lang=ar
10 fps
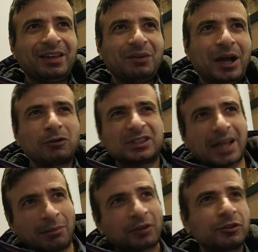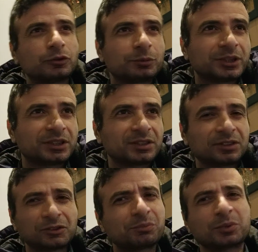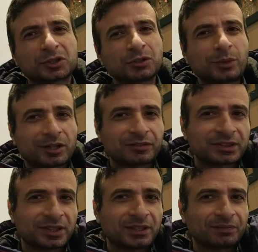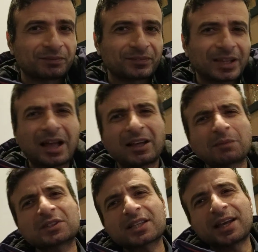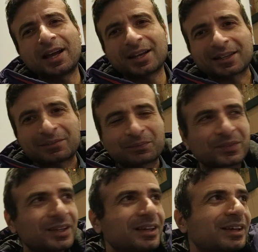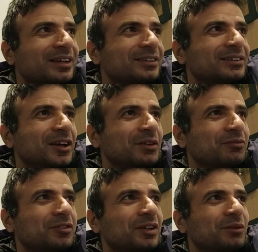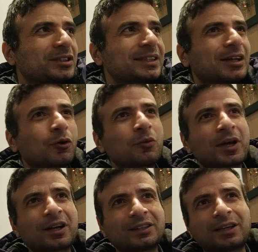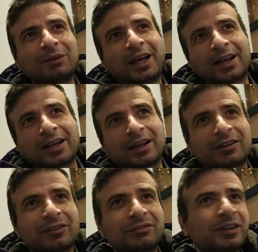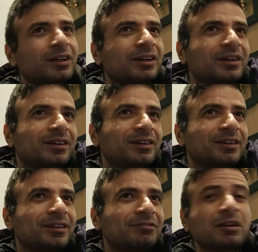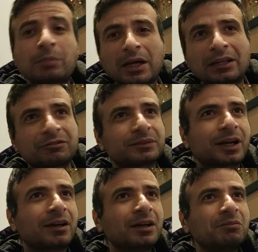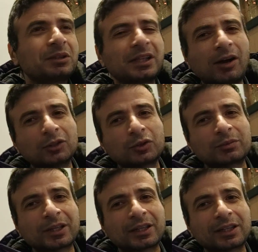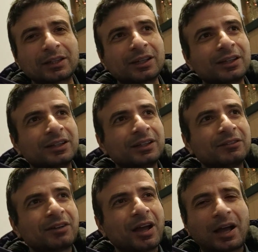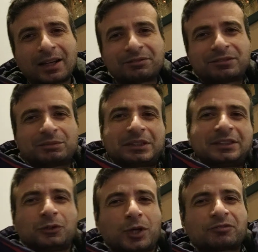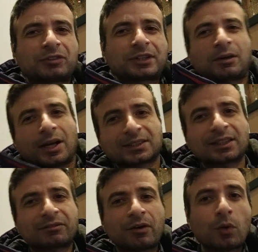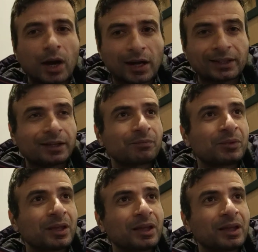آه، بيحاول يزحمك في الاتوبيس شوف بص له بقرف ازاي ابسط حاجه طيب في مؤسسه حكوميه راح تعمل حاجه في في البنك بتاع بتلاقي واحد اوزبكي كده فعارف بتدي له كتف كده وعايز تتفوق عليه